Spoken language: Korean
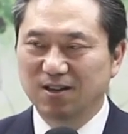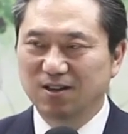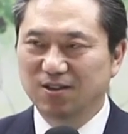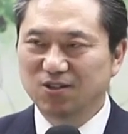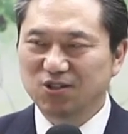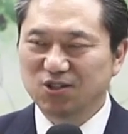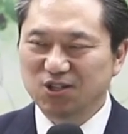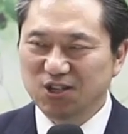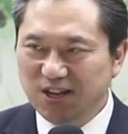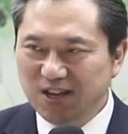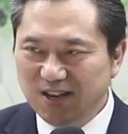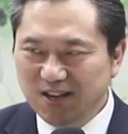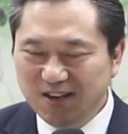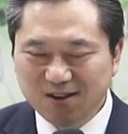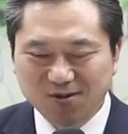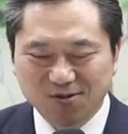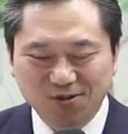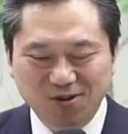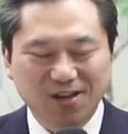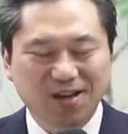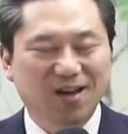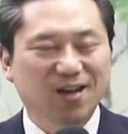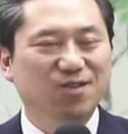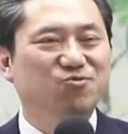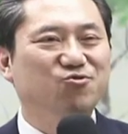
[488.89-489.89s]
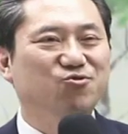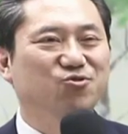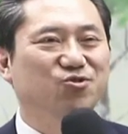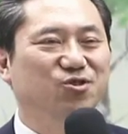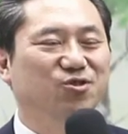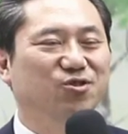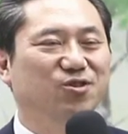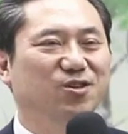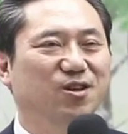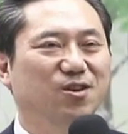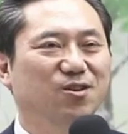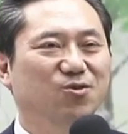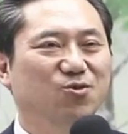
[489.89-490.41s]
제거해
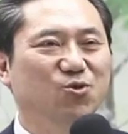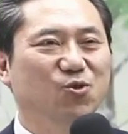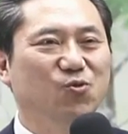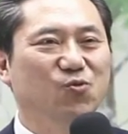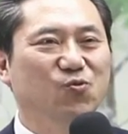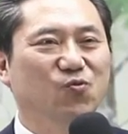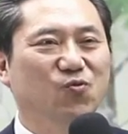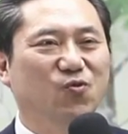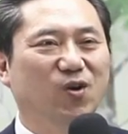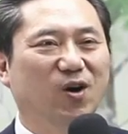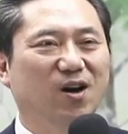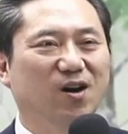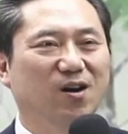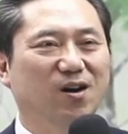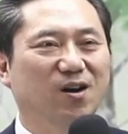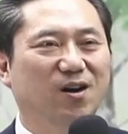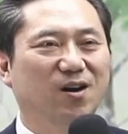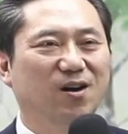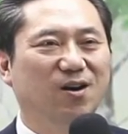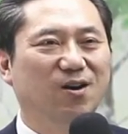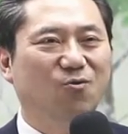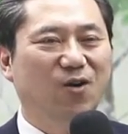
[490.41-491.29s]
주는 효과가